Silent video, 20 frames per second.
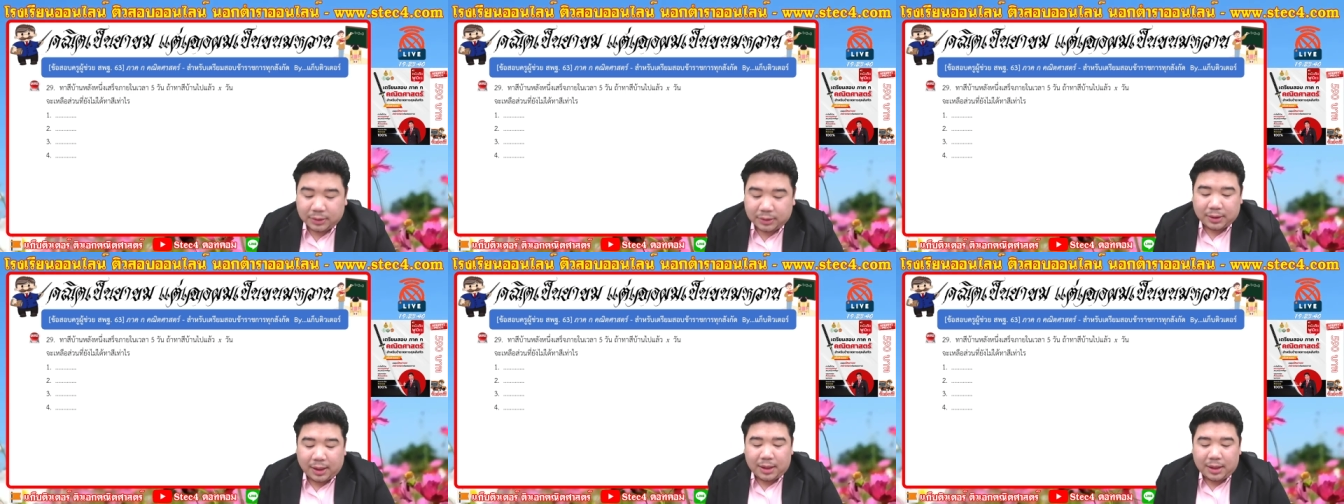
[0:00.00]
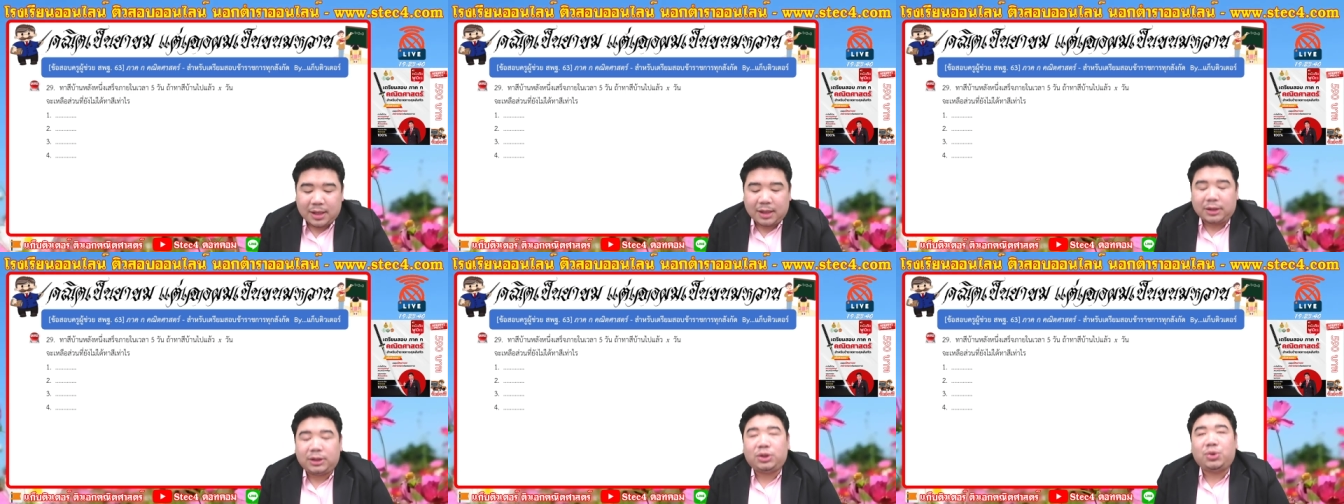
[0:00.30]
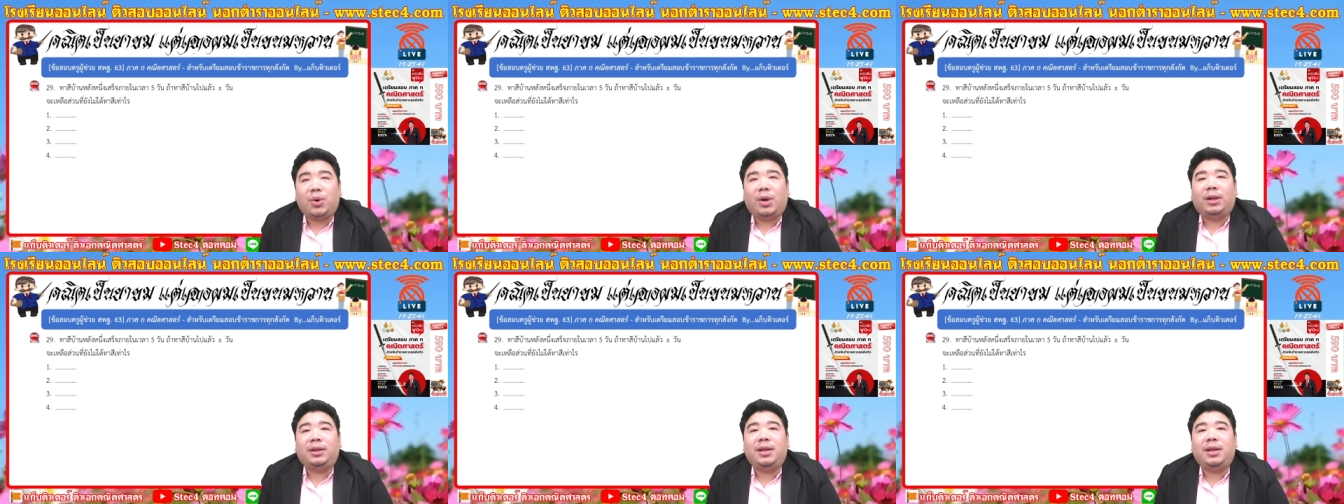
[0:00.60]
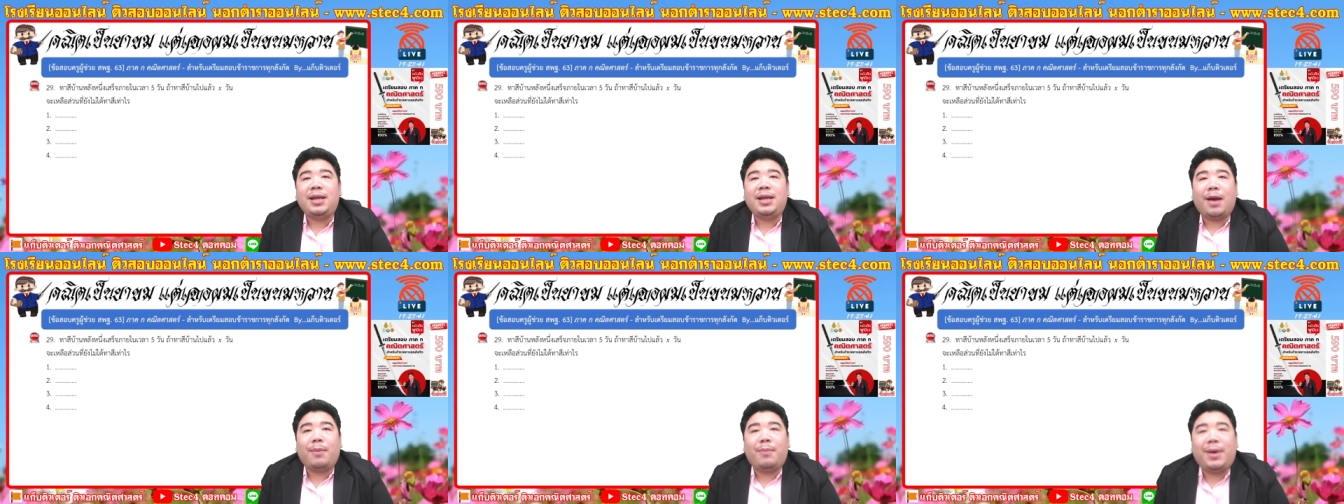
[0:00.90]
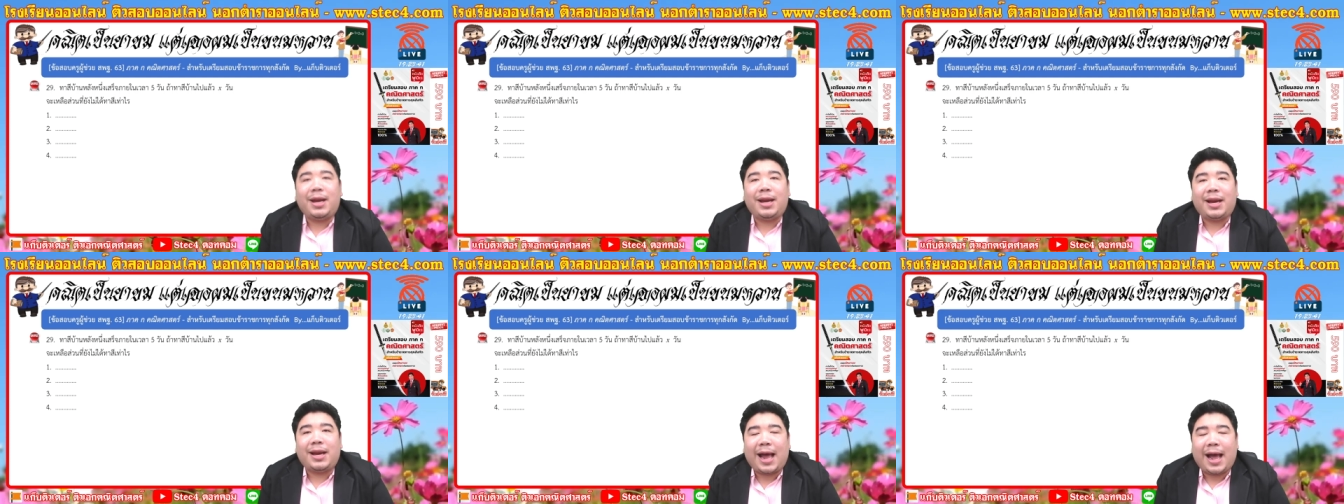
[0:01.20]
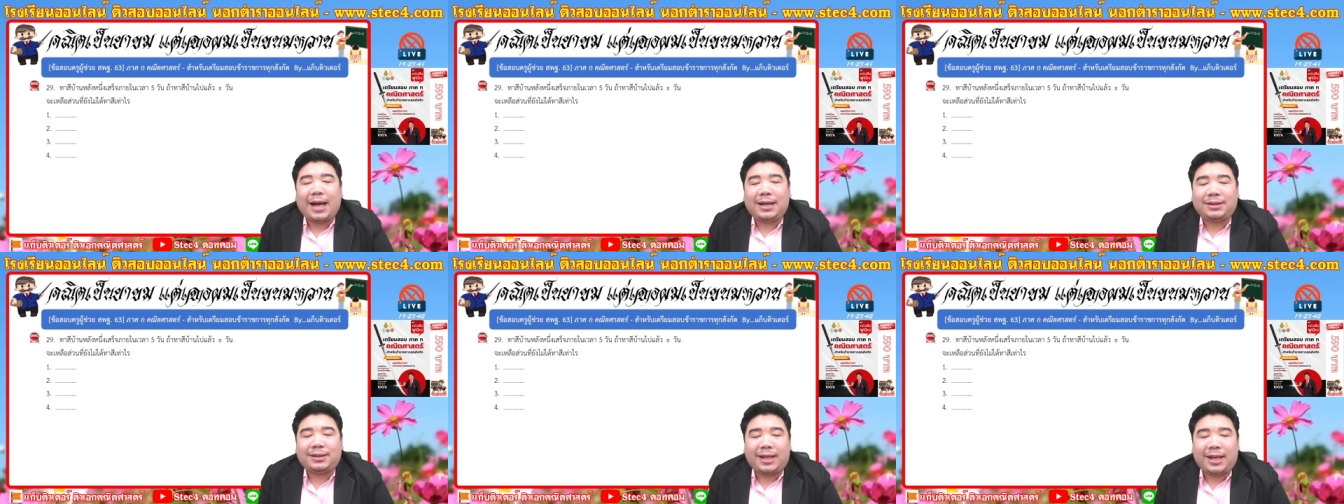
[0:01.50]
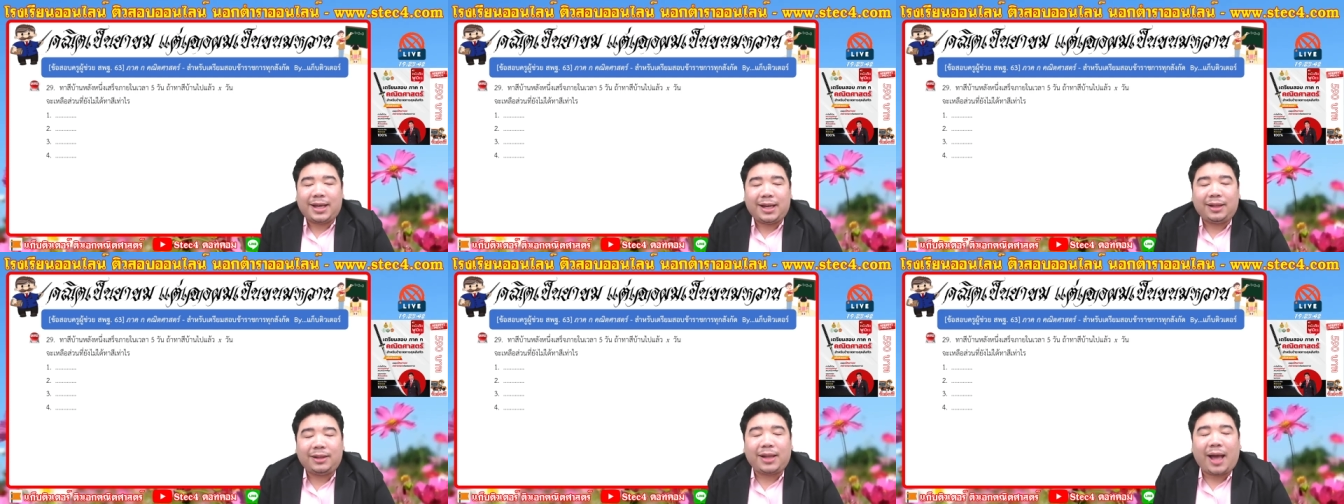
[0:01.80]
จะเหลือส่วนที่ยังไม่ได้ทา
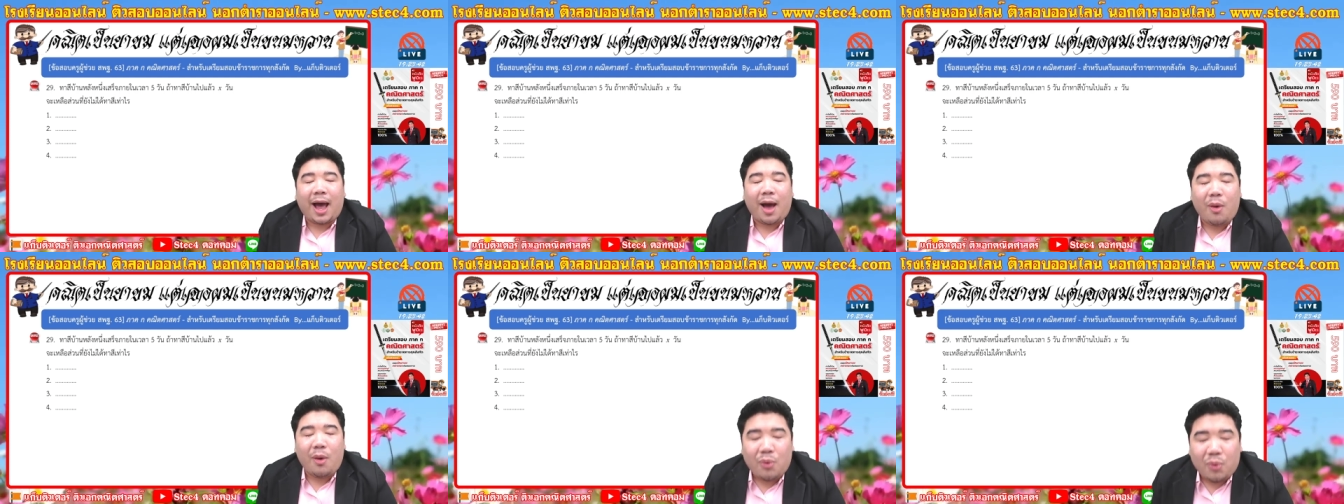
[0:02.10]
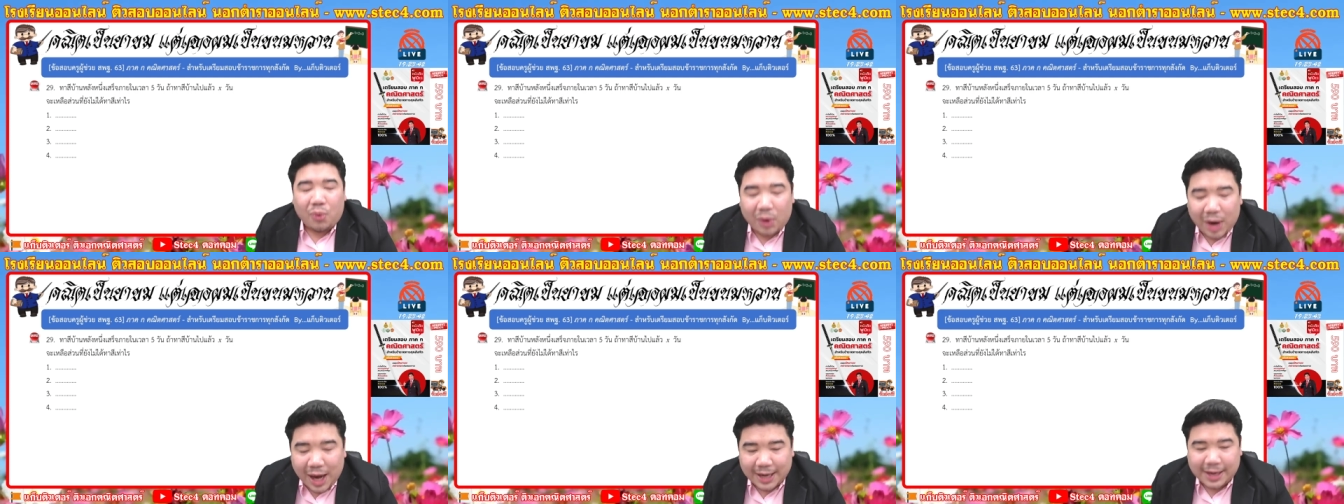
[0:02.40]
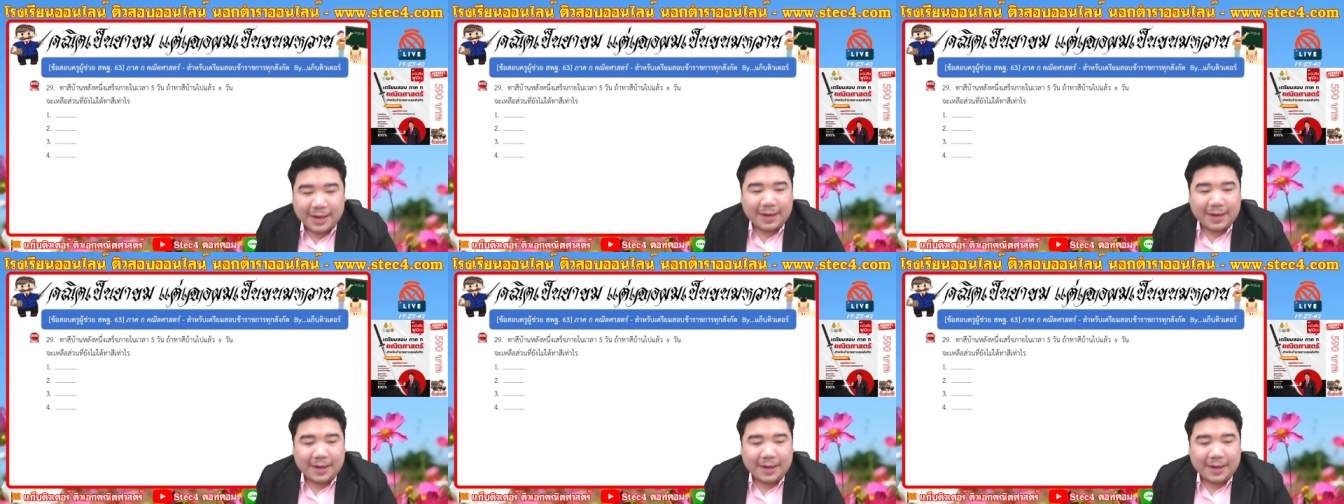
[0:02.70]
สีเท่าไหร่